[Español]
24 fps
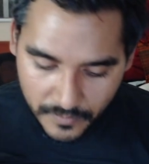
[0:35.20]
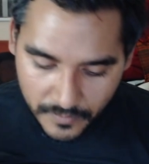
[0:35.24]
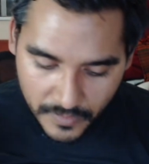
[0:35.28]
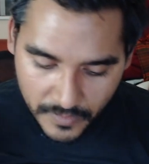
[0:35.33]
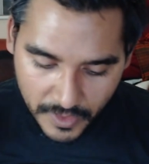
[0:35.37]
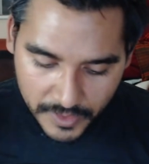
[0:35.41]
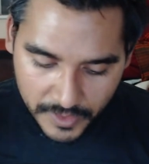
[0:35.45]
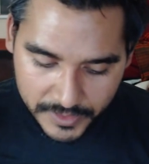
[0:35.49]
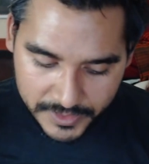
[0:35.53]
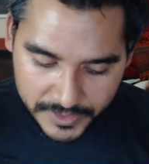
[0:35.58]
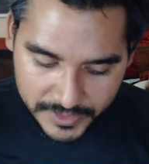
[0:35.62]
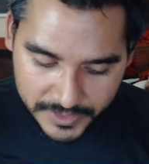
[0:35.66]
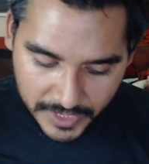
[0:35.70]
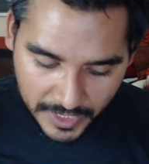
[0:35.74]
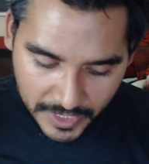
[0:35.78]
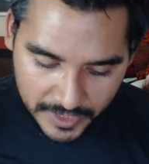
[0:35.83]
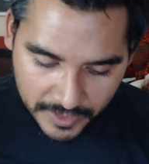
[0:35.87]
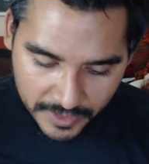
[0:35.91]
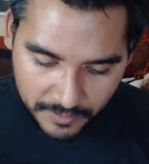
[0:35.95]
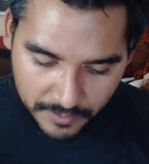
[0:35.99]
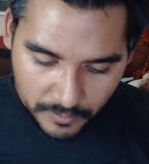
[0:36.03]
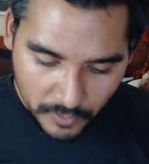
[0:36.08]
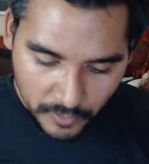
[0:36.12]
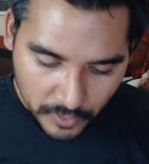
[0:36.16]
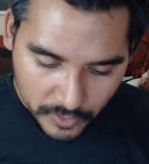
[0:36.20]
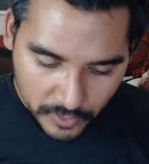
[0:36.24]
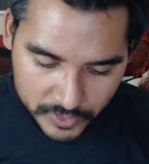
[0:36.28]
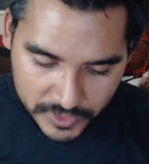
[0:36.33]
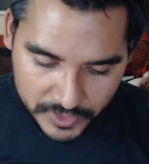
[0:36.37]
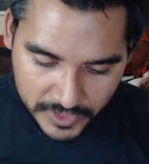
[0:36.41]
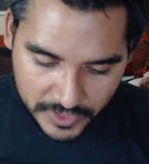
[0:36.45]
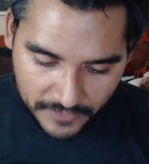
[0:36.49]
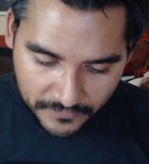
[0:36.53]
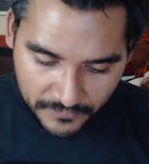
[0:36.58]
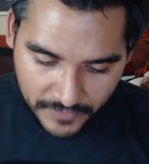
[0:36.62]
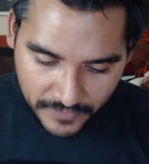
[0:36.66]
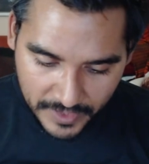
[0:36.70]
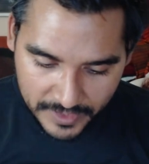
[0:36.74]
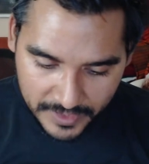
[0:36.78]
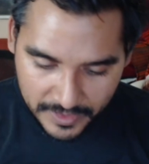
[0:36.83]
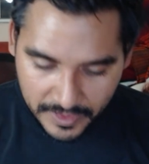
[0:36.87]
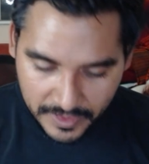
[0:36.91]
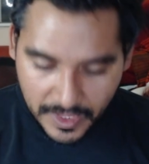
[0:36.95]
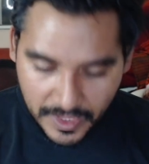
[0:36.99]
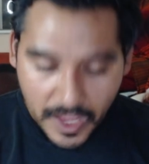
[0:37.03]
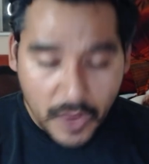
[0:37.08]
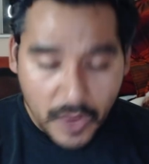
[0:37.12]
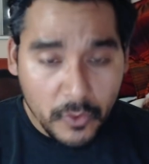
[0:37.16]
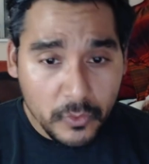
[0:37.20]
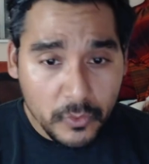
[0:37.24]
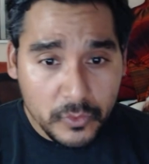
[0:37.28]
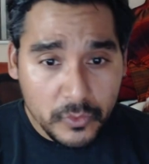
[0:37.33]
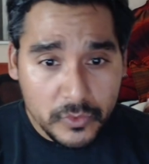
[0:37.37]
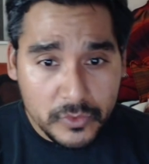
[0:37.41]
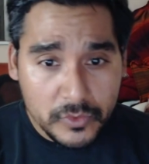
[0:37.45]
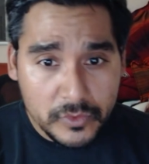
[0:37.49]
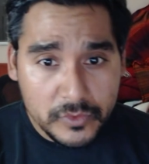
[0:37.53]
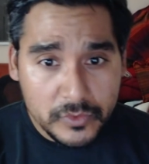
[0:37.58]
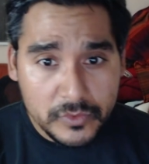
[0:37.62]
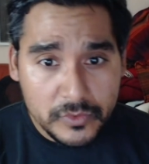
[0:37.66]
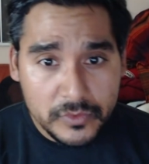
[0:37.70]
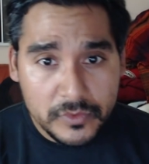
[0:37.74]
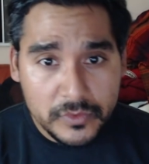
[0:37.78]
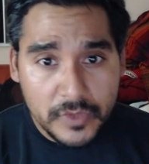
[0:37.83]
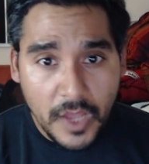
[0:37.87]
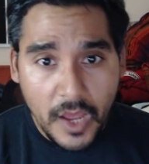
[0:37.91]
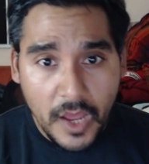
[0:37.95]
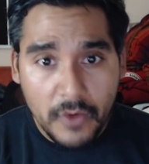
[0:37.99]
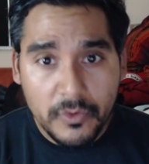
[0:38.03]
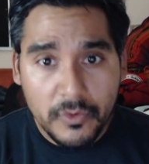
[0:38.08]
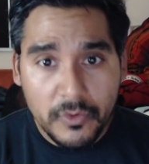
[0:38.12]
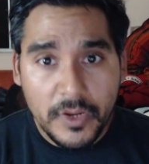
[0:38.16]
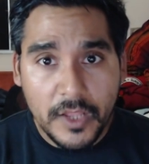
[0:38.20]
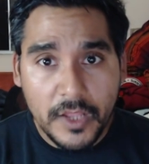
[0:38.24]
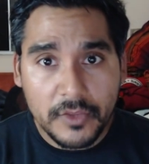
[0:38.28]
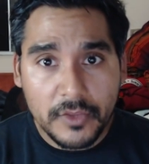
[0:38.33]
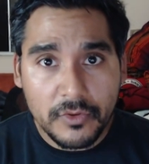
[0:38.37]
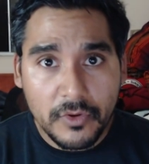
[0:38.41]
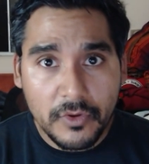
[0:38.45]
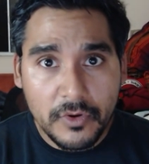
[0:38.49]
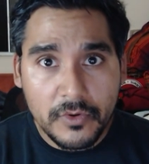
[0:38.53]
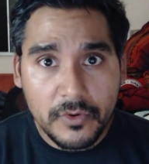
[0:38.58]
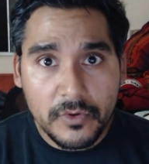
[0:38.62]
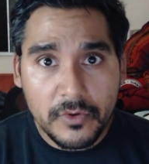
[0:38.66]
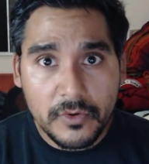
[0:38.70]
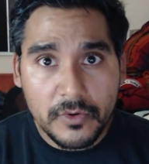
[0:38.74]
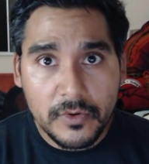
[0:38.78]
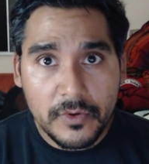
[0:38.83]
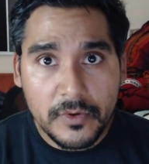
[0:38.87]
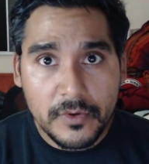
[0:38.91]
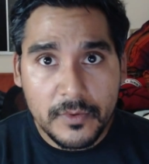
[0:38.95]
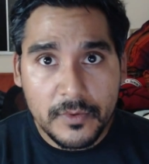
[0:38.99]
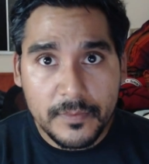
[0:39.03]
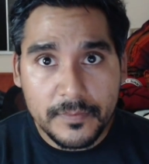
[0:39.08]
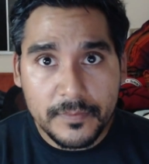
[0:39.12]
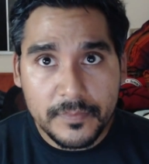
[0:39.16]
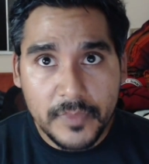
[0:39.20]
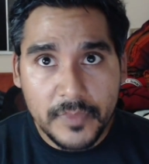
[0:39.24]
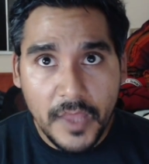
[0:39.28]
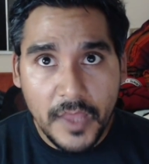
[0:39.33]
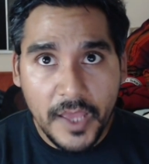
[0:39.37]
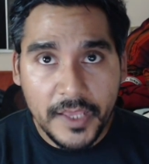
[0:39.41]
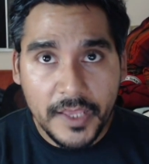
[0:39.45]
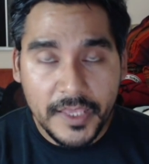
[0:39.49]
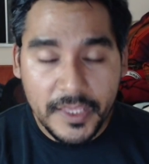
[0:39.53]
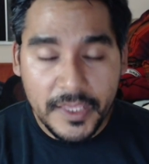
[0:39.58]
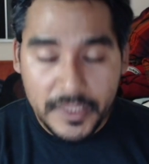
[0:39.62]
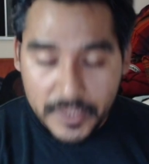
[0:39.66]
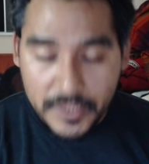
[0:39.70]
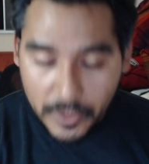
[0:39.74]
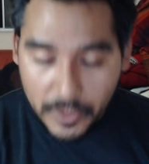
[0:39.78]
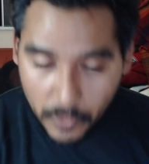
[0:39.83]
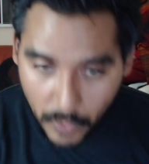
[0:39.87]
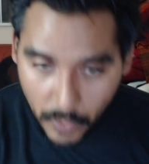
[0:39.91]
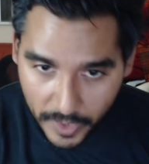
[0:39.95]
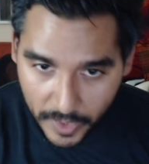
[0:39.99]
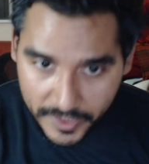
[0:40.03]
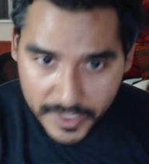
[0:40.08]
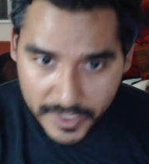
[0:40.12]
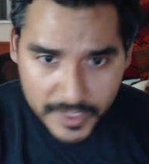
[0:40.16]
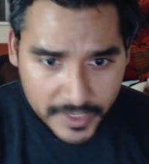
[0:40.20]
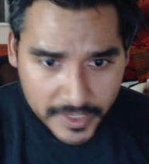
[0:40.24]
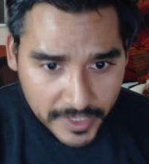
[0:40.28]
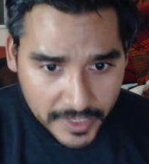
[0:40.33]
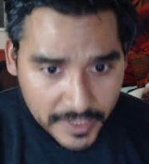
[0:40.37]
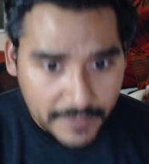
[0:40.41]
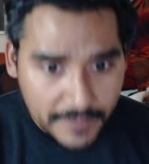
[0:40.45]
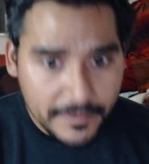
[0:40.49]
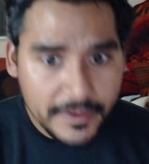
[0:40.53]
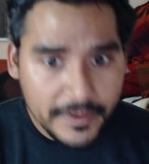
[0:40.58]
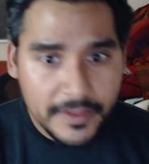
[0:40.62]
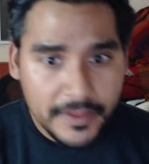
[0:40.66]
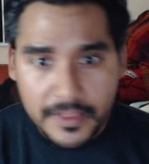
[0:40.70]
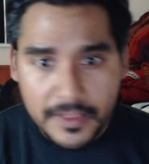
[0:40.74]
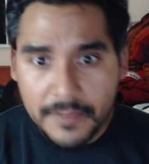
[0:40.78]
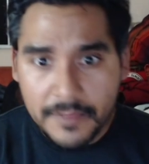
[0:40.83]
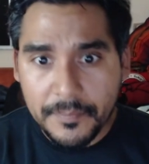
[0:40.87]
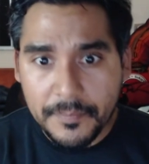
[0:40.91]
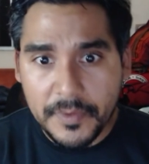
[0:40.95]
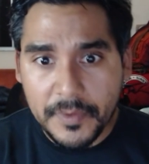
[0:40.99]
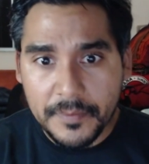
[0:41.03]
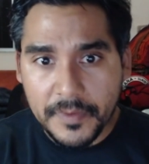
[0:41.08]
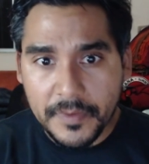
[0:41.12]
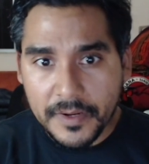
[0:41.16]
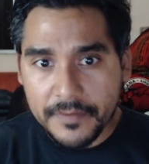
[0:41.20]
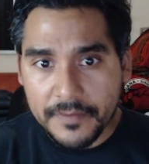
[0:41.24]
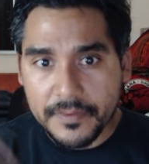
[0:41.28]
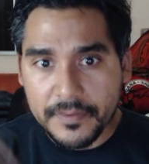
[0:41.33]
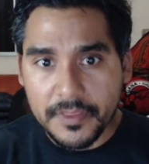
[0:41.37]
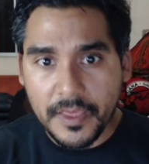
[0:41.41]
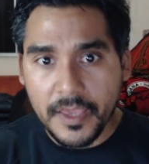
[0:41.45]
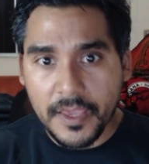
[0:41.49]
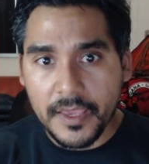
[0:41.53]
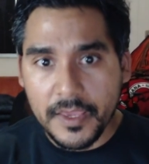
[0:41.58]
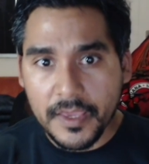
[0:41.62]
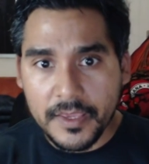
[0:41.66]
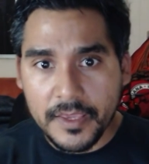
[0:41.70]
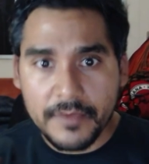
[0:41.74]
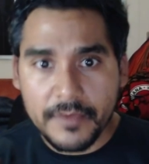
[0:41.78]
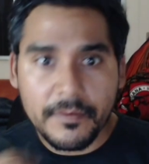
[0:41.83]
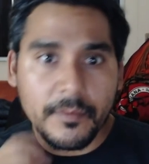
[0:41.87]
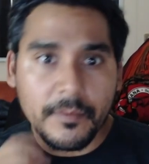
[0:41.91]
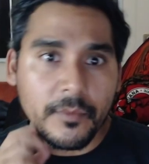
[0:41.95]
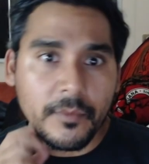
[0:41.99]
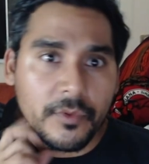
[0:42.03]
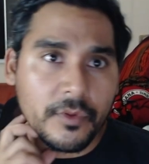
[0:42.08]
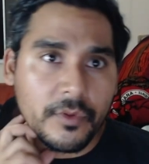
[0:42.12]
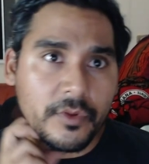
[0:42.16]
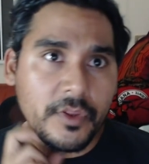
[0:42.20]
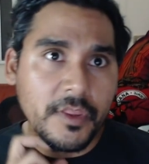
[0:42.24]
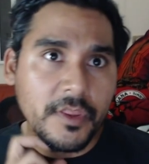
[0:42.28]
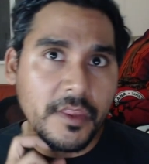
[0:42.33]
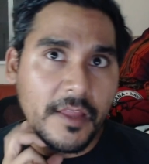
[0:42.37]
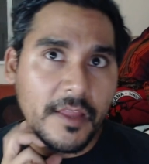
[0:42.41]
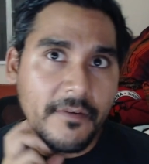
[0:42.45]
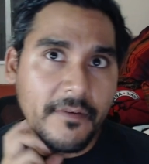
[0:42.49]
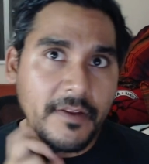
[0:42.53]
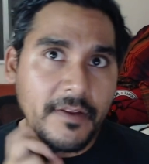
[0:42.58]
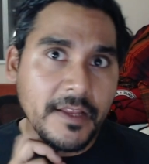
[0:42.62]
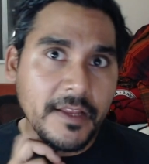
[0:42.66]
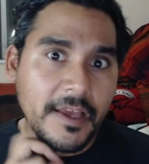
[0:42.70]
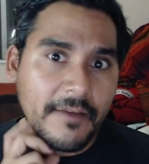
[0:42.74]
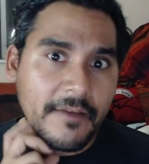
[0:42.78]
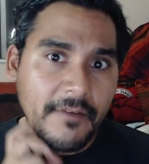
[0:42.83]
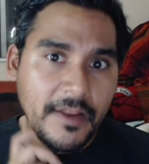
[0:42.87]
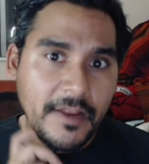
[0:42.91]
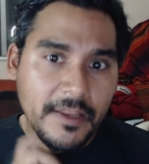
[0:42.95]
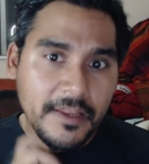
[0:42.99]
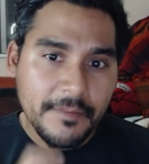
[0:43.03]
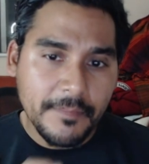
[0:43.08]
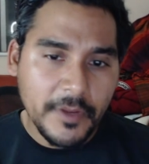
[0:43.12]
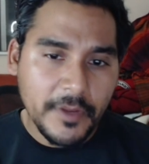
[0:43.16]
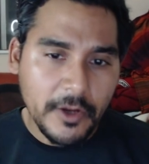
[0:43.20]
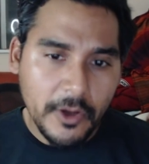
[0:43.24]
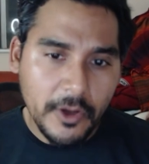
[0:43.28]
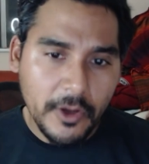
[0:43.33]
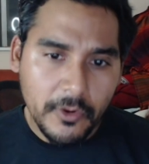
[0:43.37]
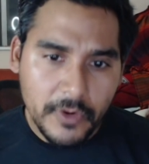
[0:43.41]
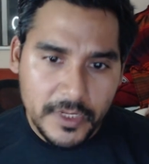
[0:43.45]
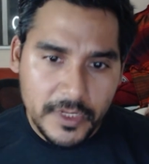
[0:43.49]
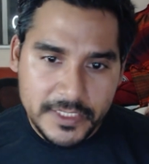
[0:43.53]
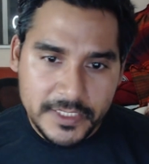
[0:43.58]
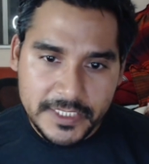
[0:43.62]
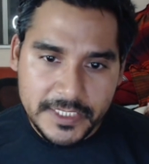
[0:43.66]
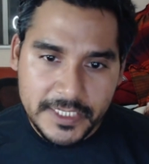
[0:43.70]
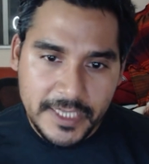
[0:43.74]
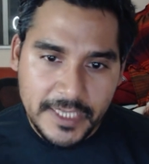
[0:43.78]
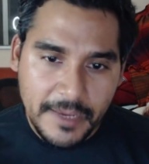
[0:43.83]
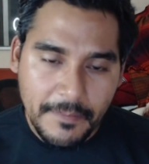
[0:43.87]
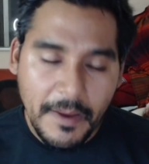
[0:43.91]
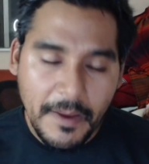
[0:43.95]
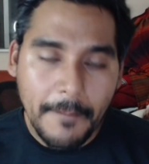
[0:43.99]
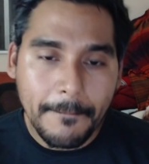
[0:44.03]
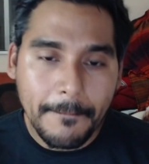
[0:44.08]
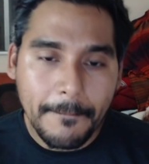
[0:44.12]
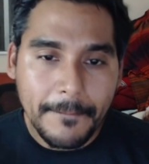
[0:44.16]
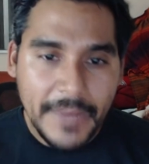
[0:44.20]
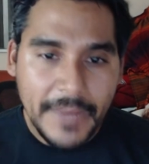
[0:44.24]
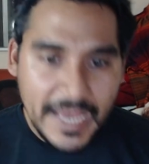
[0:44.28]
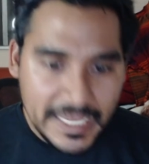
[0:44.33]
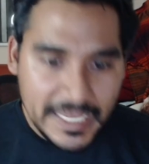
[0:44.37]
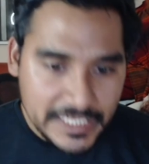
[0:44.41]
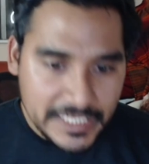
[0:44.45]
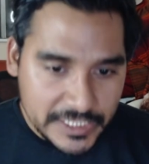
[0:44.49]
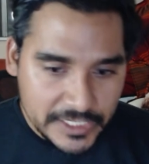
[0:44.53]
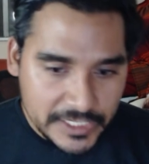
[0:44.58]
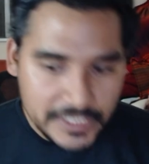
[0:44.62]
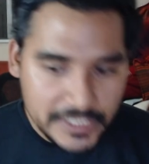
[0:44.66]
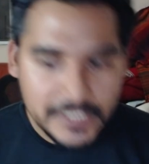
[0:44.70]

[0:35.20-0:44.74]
salimos de fiesta a un, a un antro aquí en Tijuana, que la verdad es la primera vez que íbamos donde estaba el Cavalli, pero ahora se llama Patch.